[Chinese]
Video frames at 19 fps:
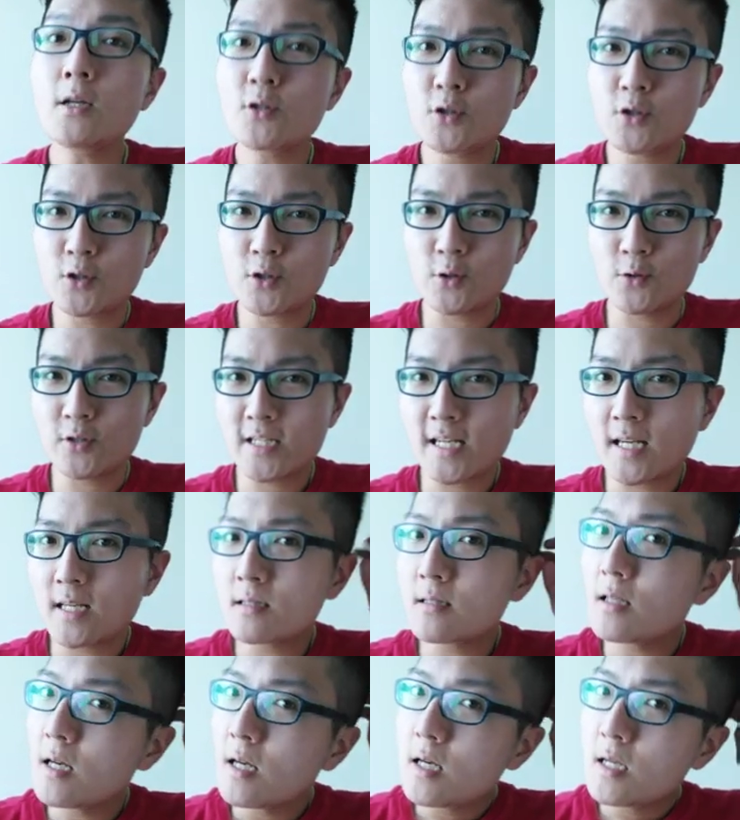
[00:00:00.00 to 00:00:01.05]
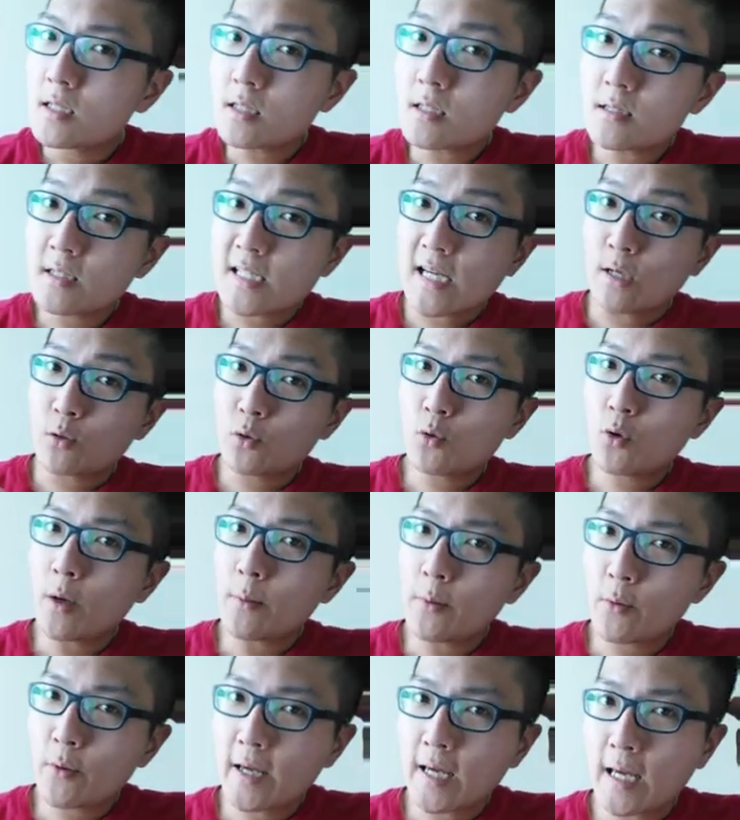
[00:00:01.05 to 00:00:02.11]
首先，这个角度会
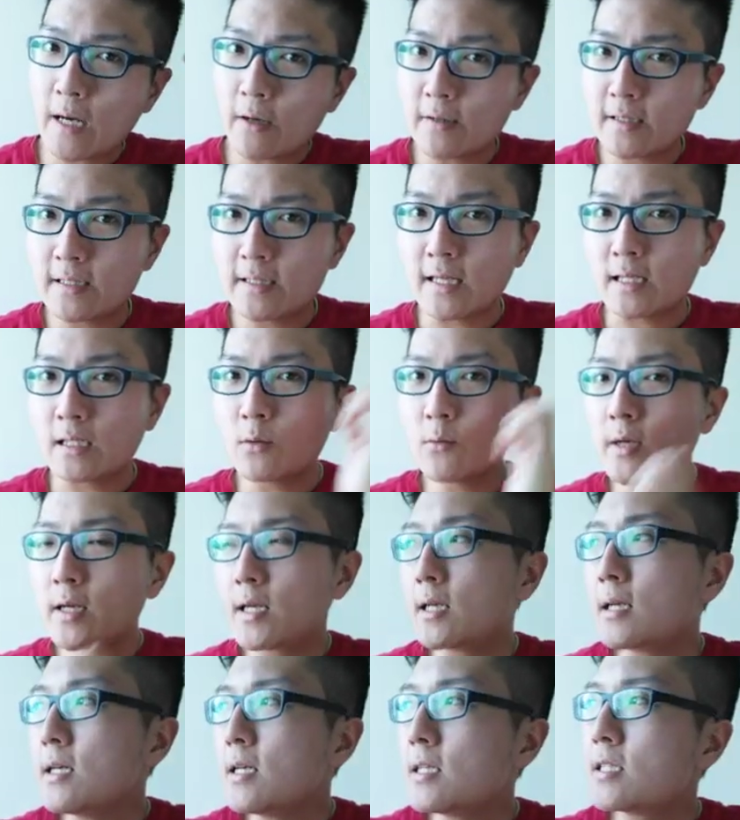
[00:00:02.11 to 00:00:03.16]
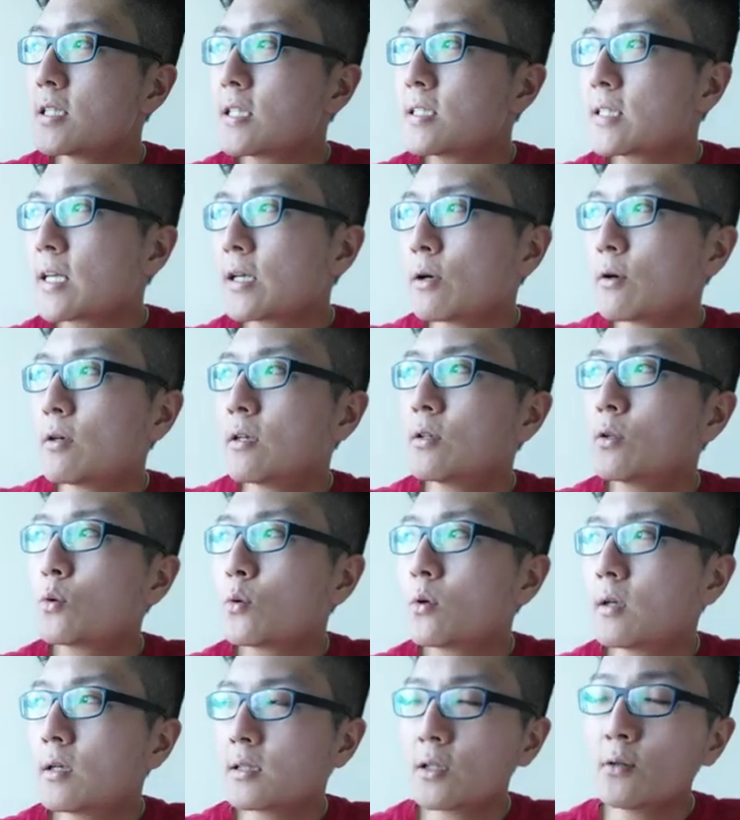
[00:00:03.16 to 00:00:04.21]
不会好一点？因为现在有很
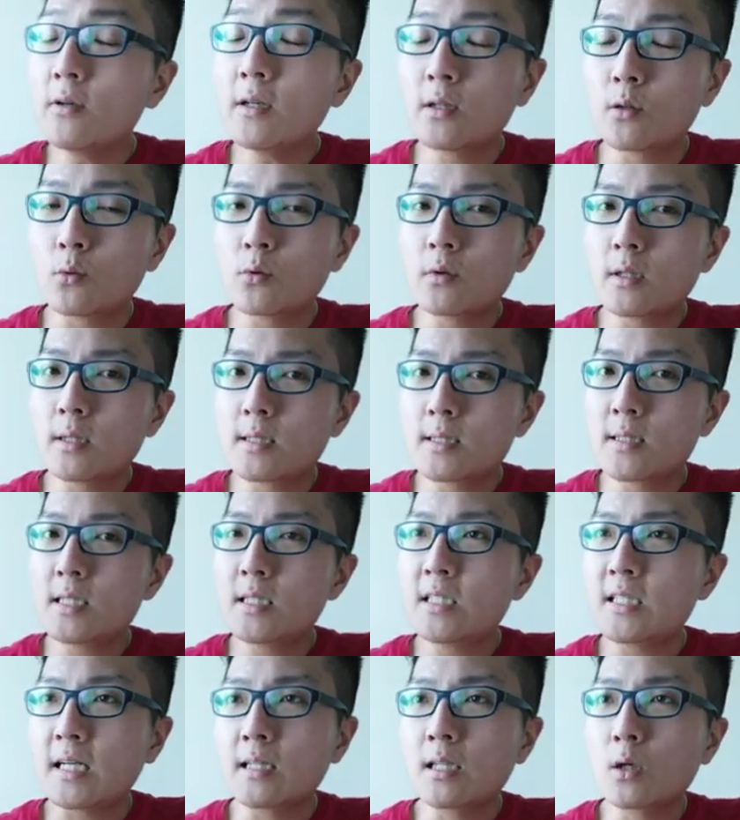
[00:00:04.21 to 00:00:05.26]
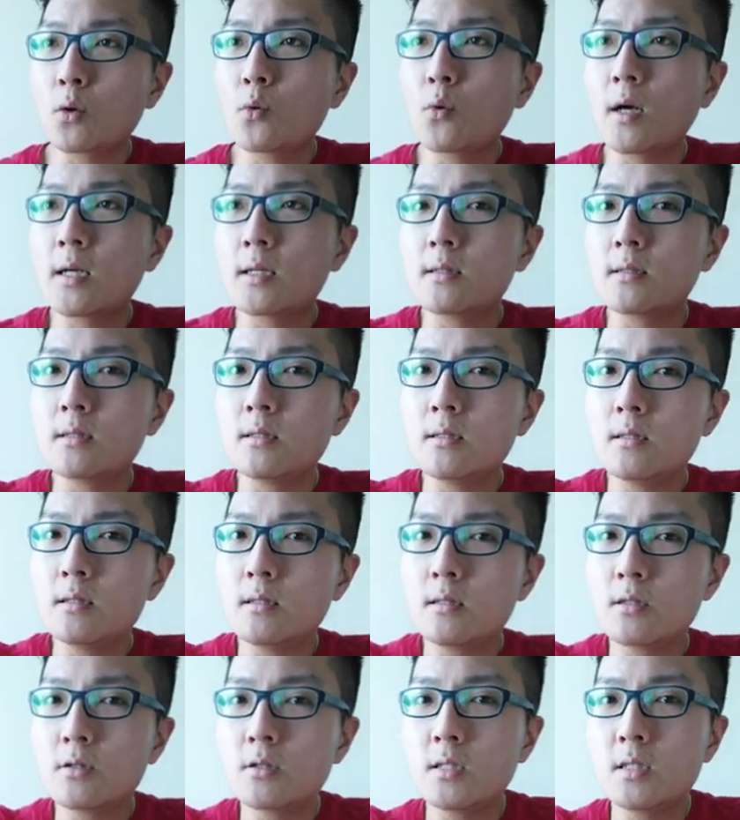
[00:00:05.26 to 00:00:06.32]
多有很多的自然的光，
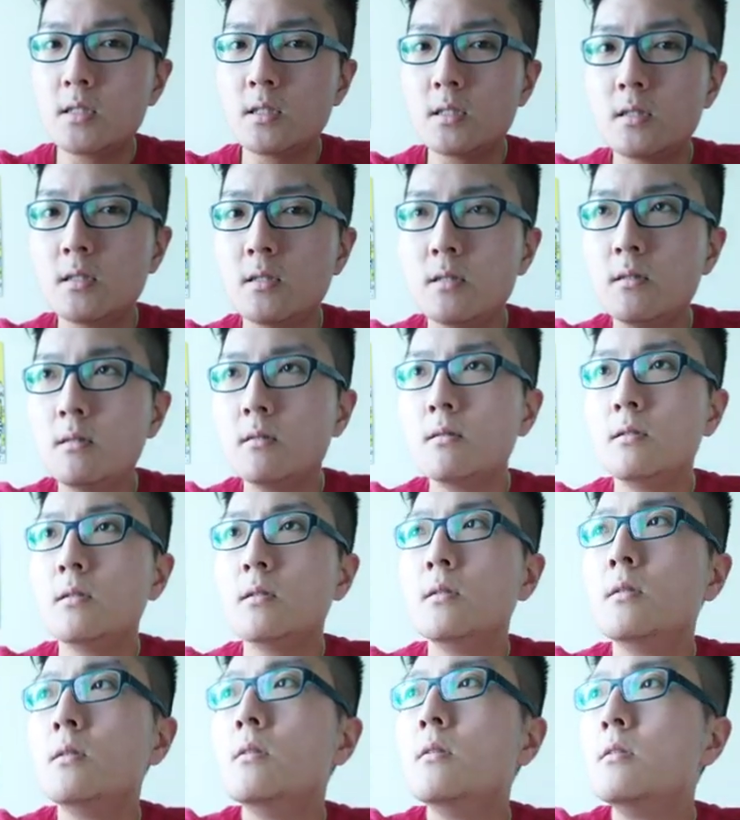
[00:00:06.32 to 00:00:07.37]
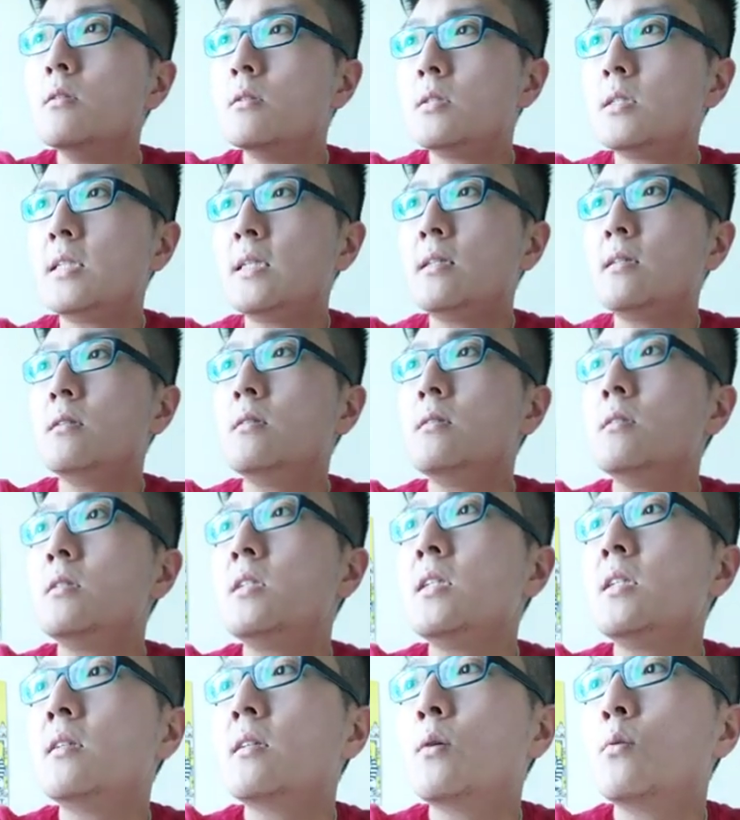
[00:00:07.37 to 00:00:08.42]
就是进
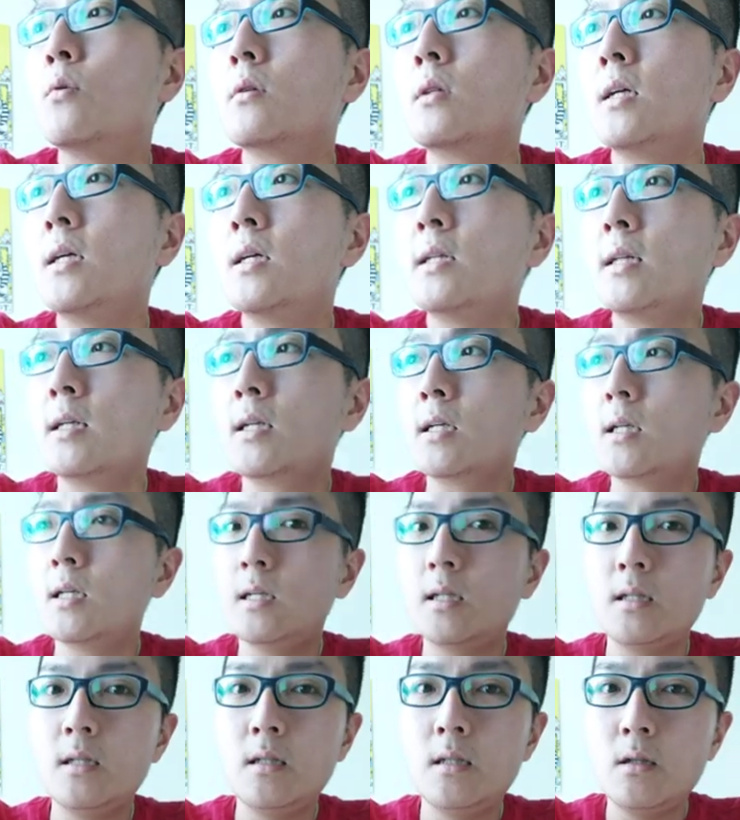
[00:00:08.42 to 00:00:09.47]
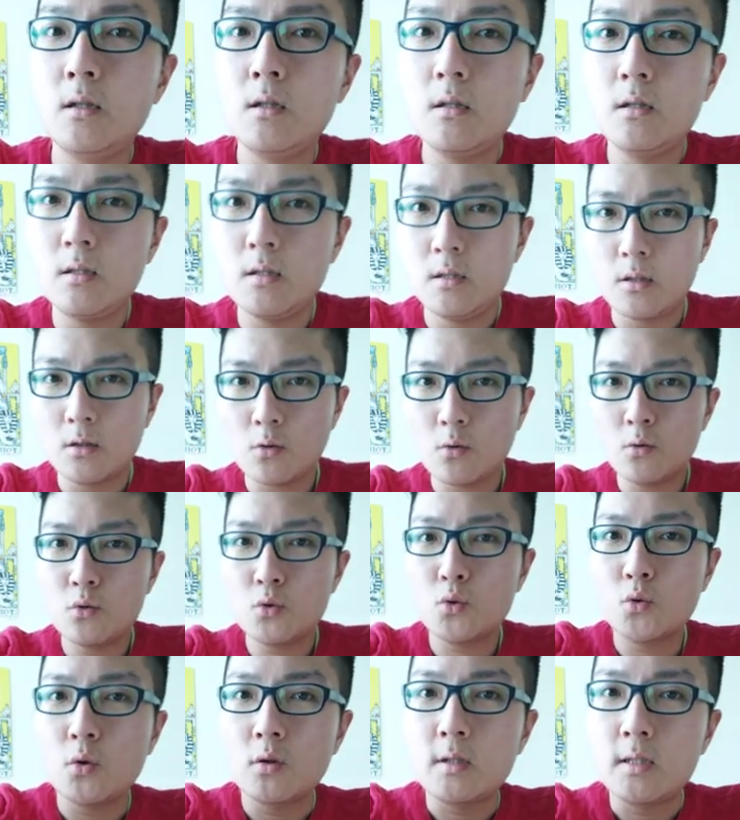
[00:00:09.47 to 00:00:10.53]
进了我的那个工
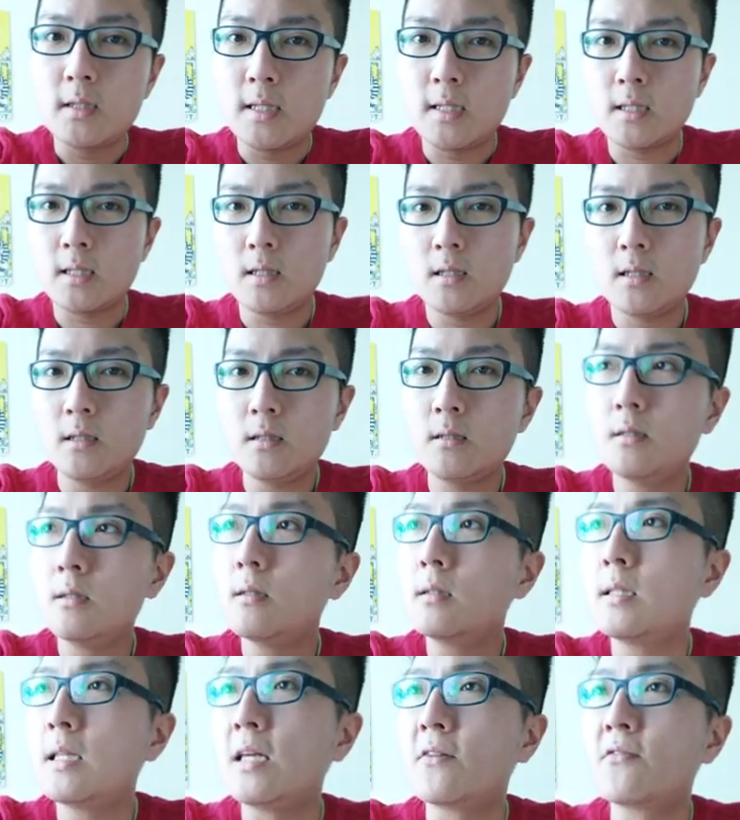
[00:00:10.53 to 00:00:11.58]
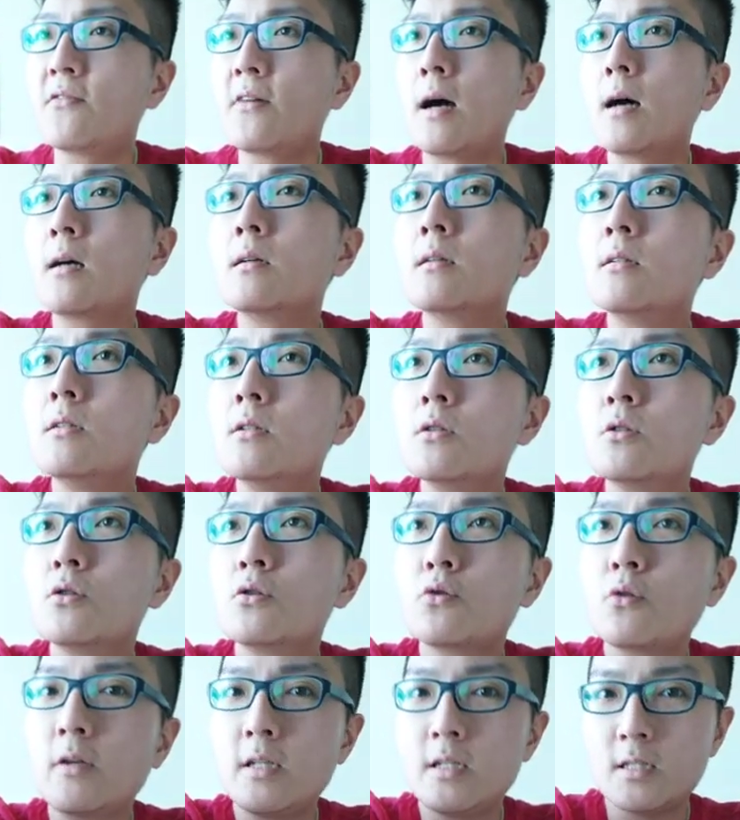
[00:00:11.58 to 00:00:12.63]
作的那个地方，
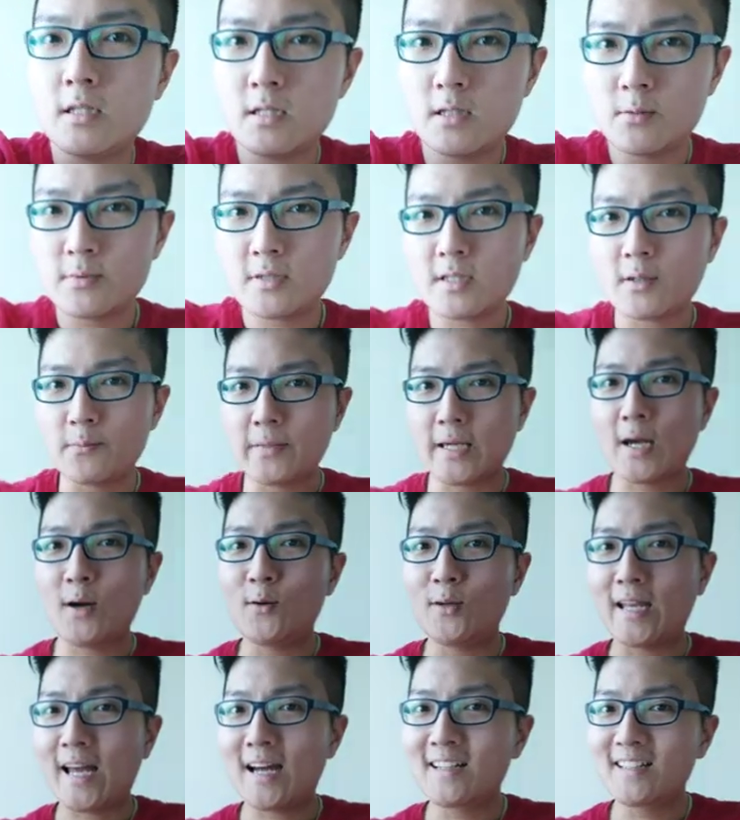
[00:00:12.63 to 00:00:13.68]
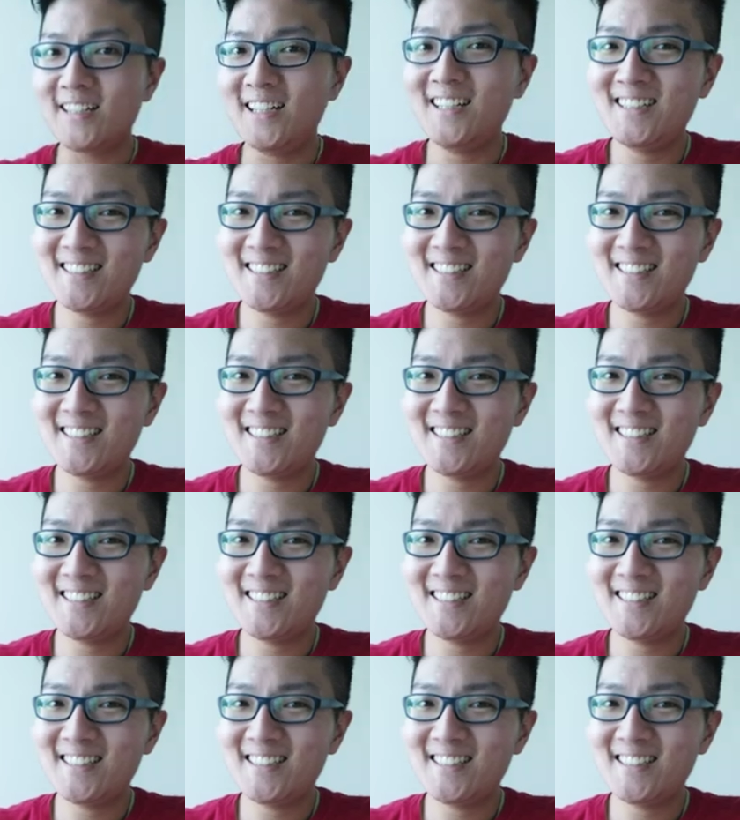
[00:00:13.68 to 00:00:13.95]
所以是不是很漂亮呢？